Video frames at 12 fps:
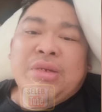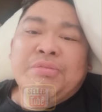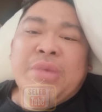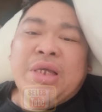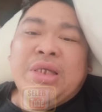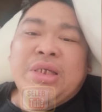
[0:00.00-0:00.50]

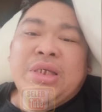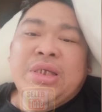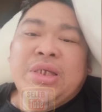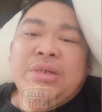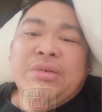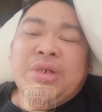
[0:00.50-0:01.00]

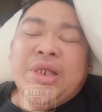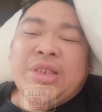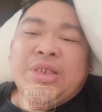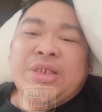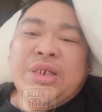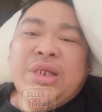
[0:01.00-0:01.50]
Bagi
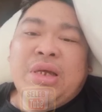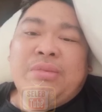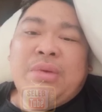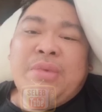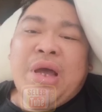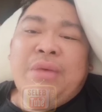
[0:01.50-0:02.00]
netizen yang
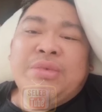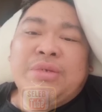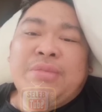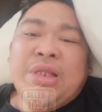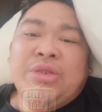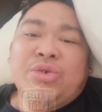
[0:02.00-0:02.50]
memang nggak
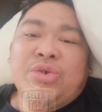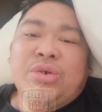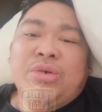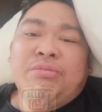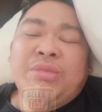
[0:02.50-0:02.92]
bisa bantu,